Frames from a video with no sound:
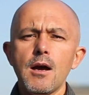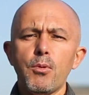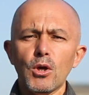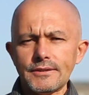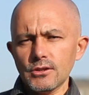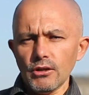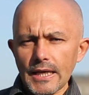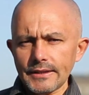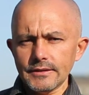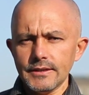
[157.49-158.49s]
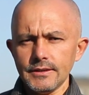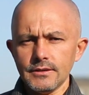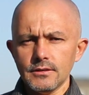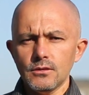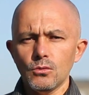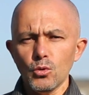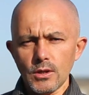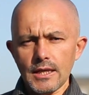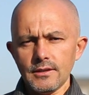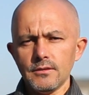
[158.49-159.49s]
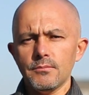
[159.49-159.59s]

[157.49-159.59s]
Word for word: Po raz kolejny Uran